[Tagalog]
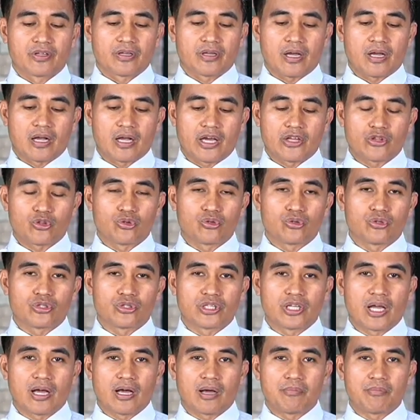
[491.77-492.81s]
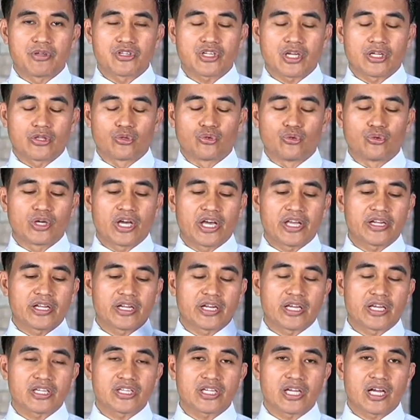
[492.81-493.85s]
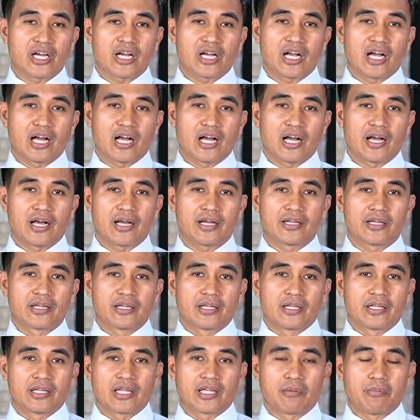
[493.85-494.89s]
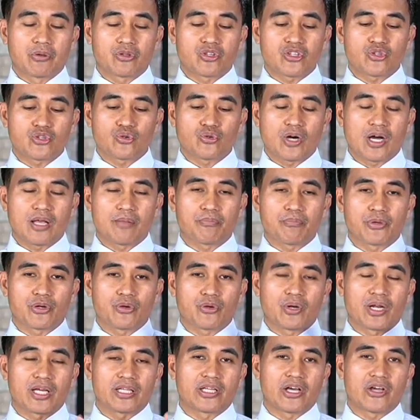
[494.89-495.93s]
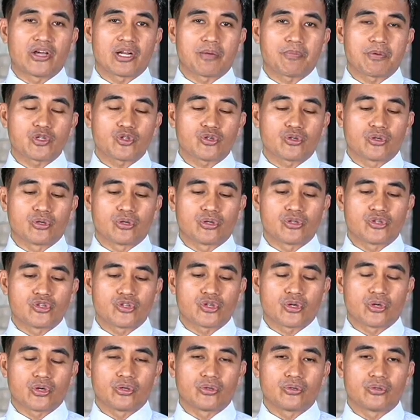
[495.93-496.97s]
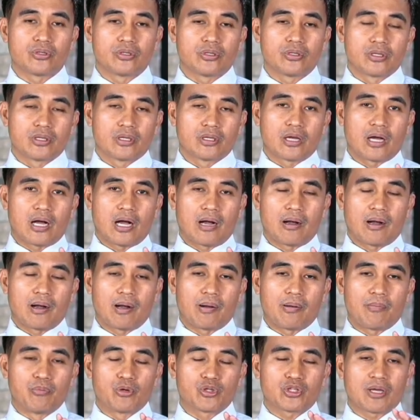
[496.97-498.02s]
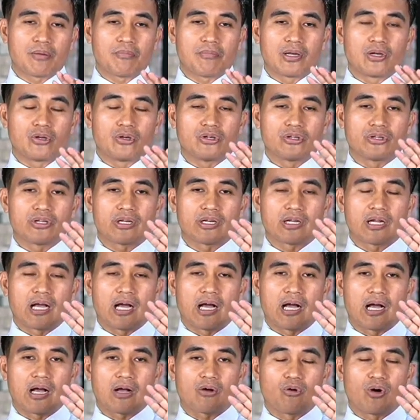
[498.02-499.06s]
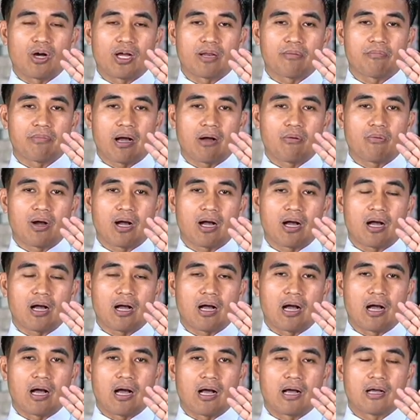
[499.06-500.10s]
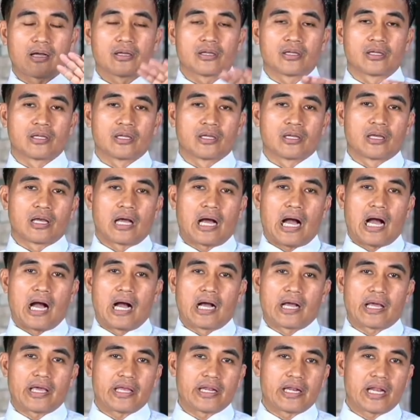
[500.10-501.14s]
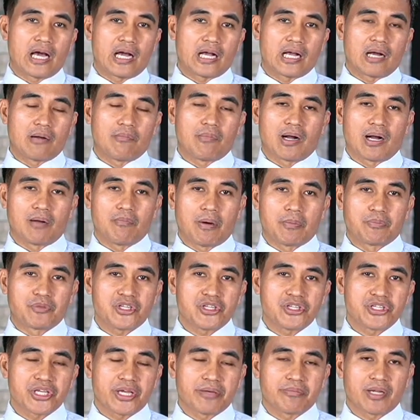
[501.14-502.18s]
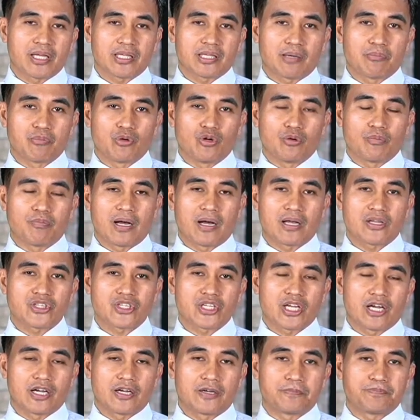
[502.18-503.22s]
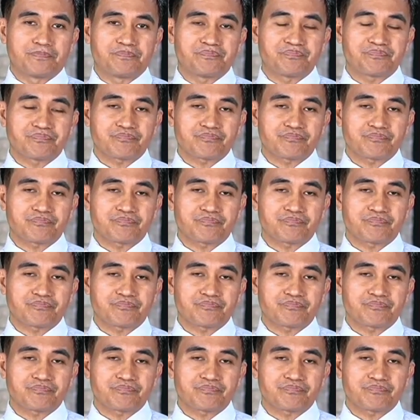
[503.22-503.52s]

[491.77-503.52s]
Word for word: kag kay tungod nga bisan dugay na na siya nga nabotisuhan pero wala dahil napasulod so uh, ah, buthambalon nga kung halimbawa uh, ang ina nga mga baptism tabo pa sang